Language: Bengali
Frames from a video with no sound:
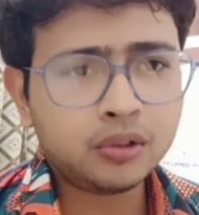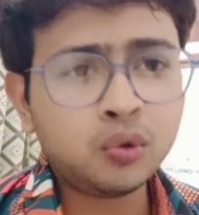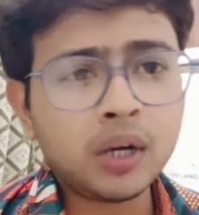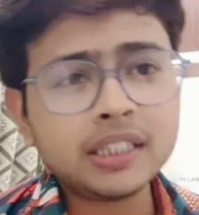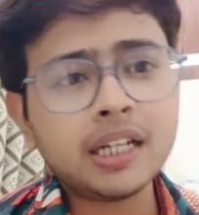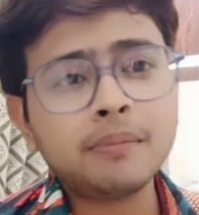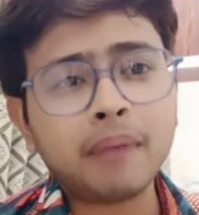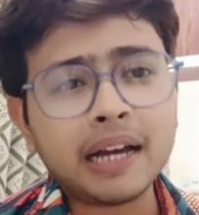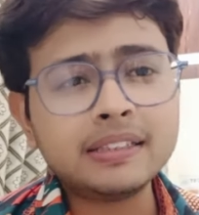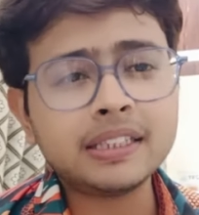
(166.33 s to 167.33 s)
দু হাজার
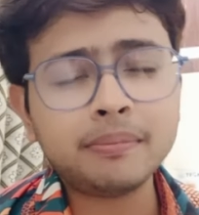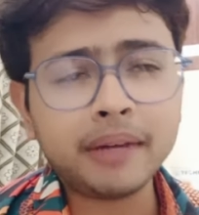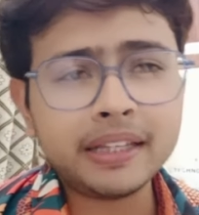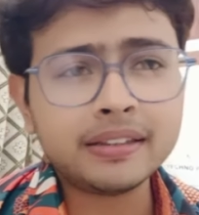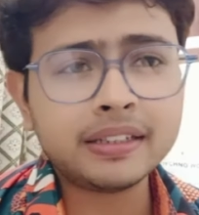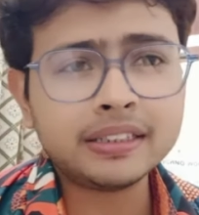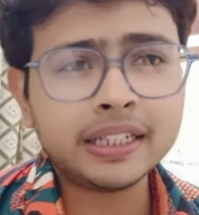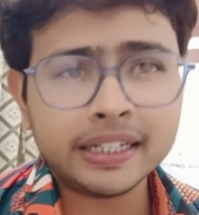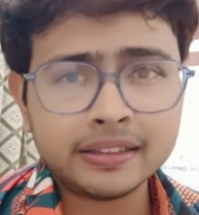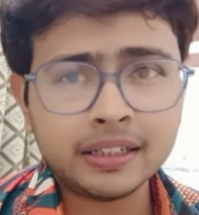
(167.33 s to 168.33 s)
বাইশের মেন্সের
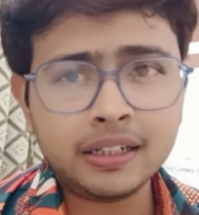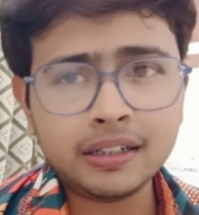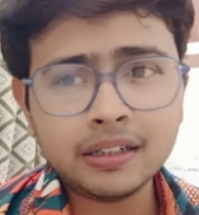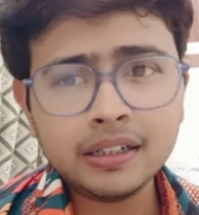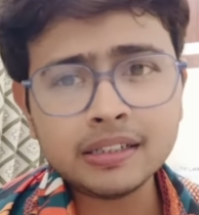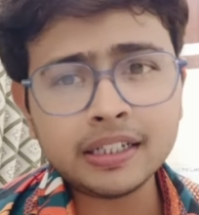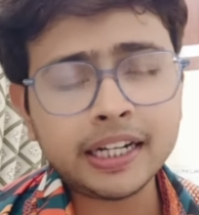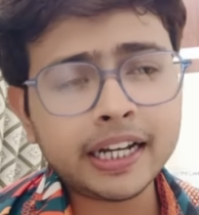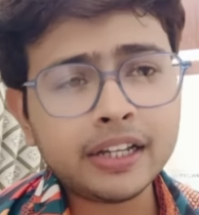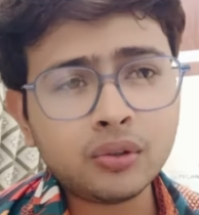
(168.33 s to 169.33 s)
যে রেজাল্ট
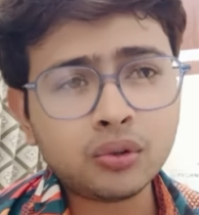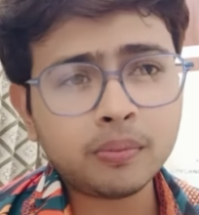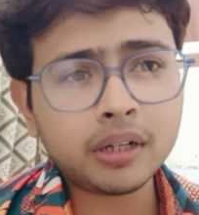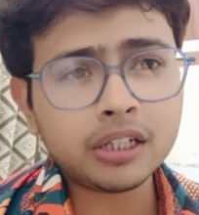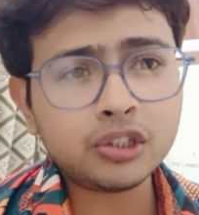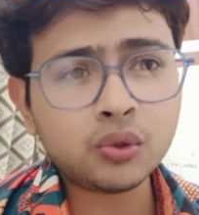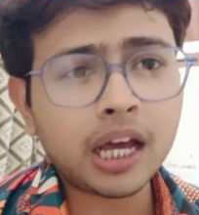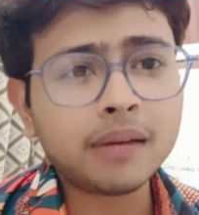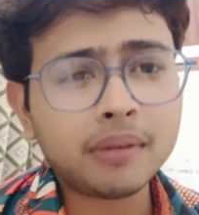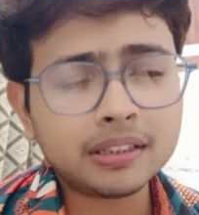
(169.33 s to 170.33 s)
সেটা কিন্তু তোমরা
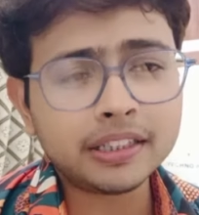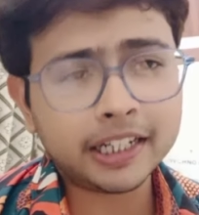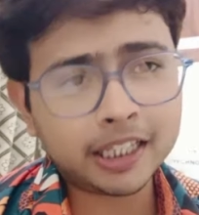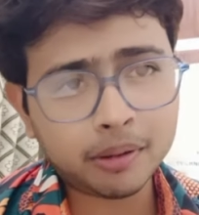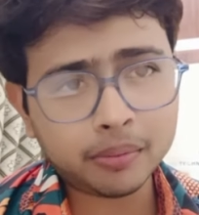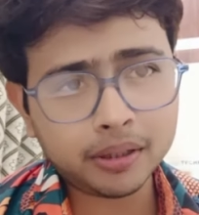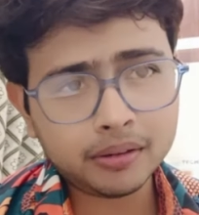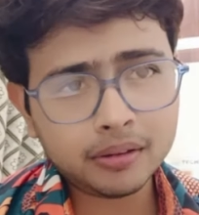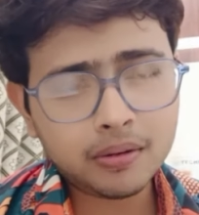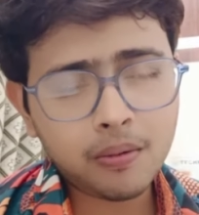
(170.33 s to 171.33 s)
জুলাই মাসে দেখতে পাবে
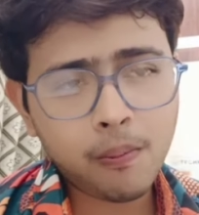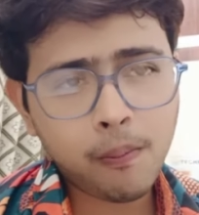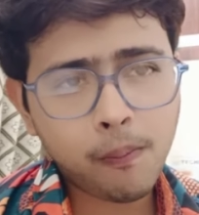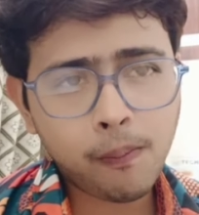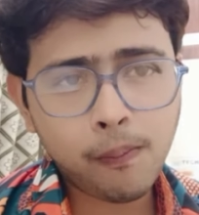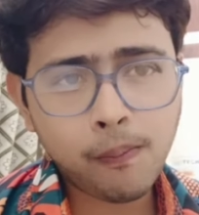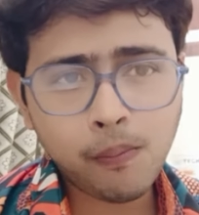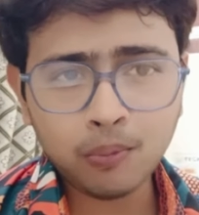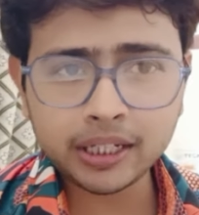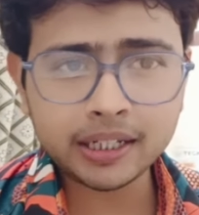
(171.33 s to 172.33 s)

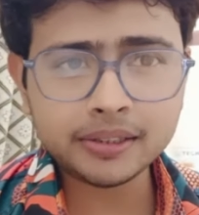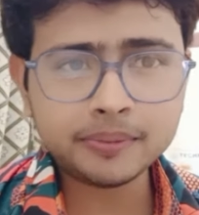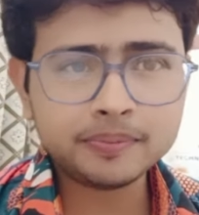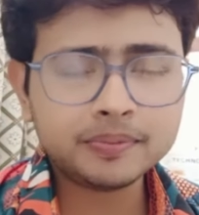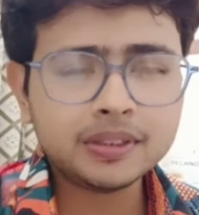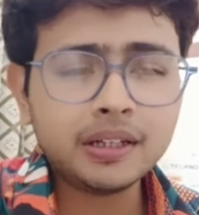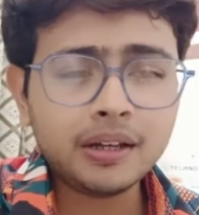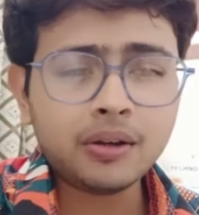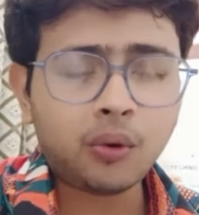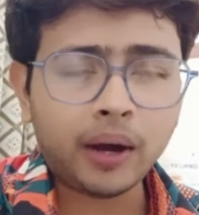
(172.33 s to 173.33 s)
বোঝা গেছে
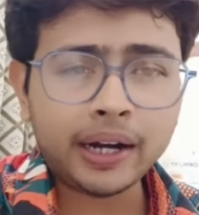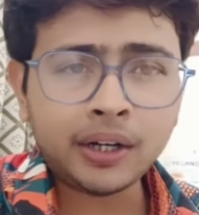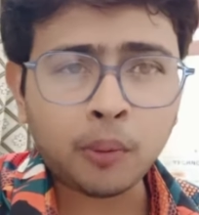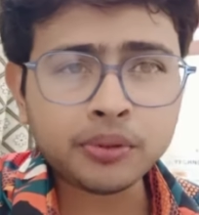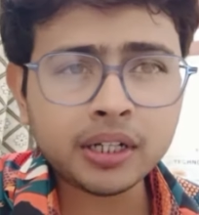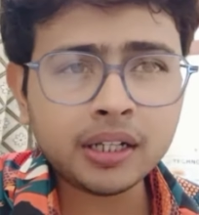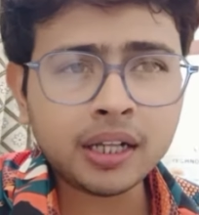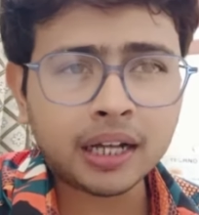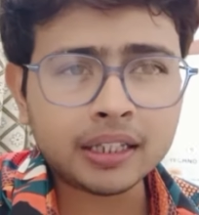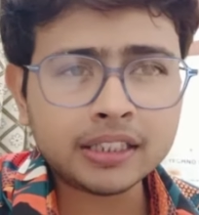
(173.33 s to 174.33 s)
কয়েকটা অপশনাল
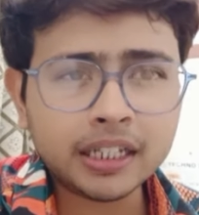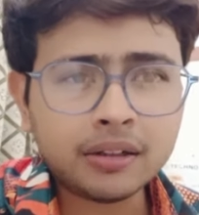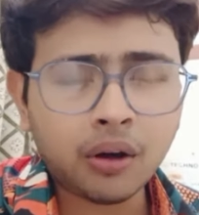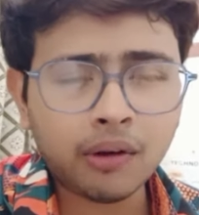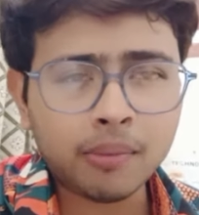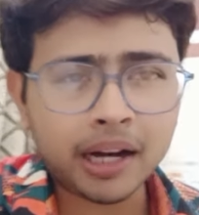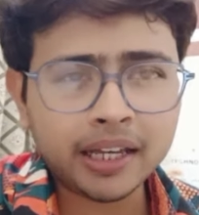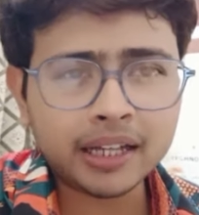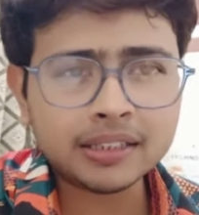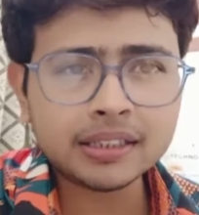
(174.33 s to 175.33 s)
খাতা চেক হওয়া
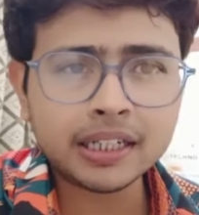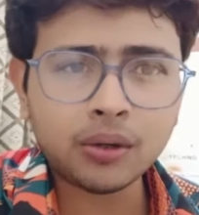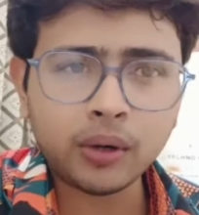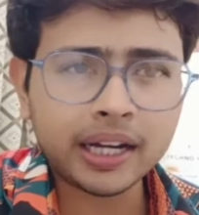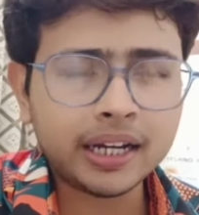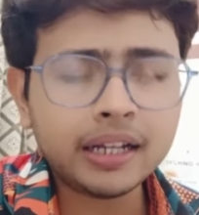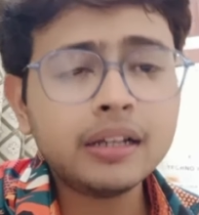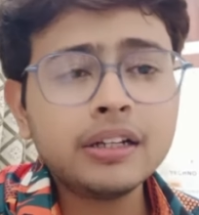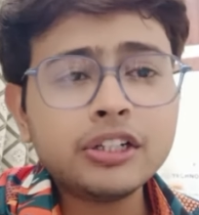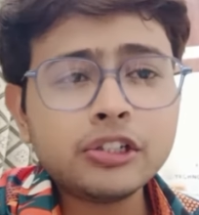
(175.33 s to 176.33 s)
বাকি আছে সেটা হয়ে গেলে
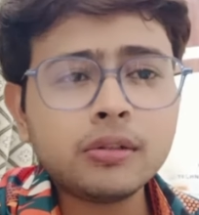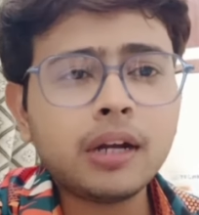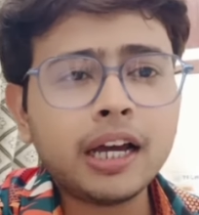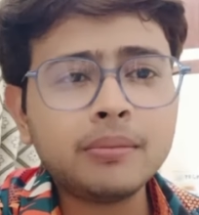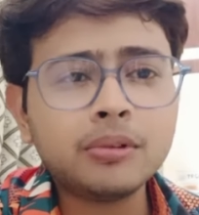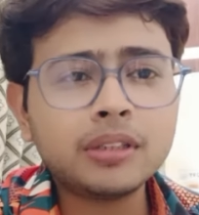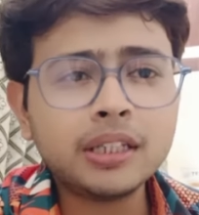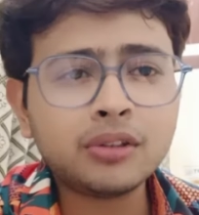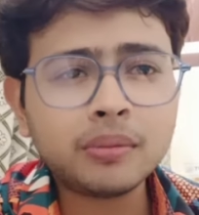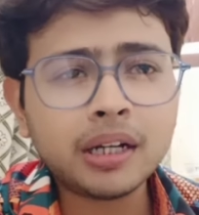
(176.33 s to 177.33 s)
জুলাইয়ের
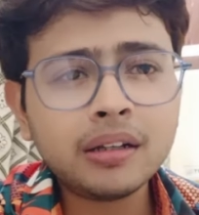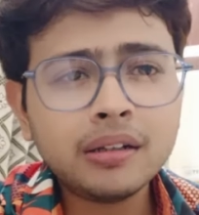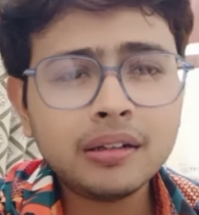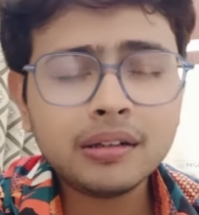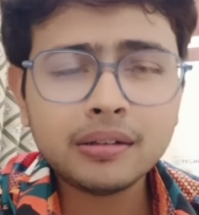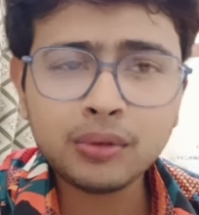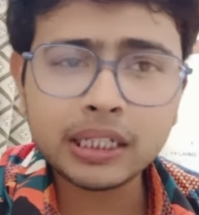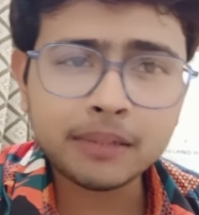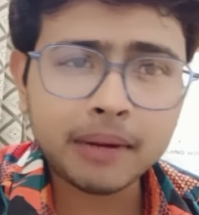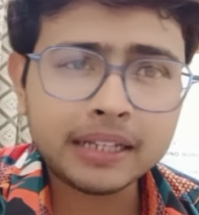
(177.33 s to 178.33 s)
মধ্যে তোমরা দু
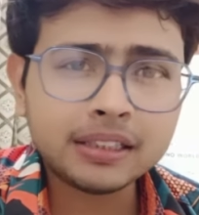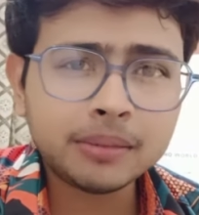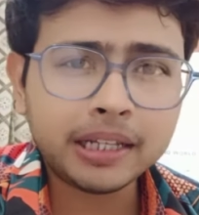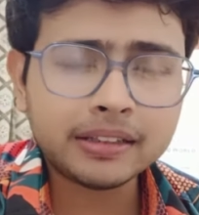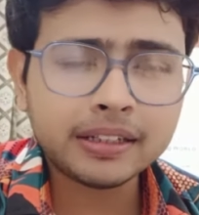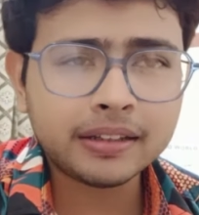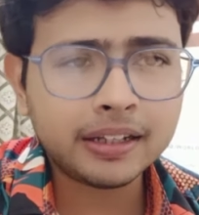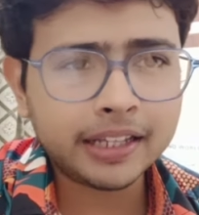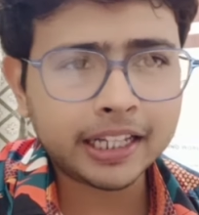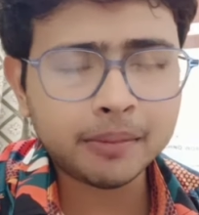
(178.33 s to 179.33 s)
হাজার বাইশের মেন্সের
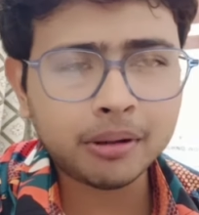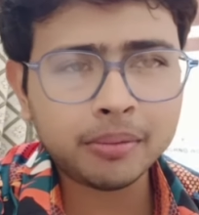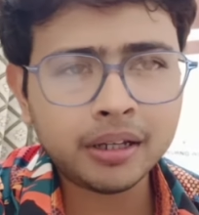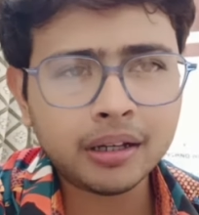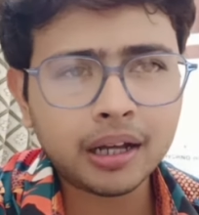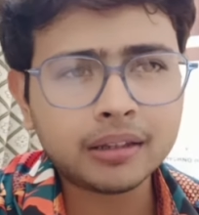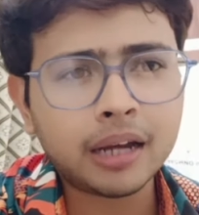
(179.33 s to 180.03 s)
রেজাল্ট দেখতে পাবে আর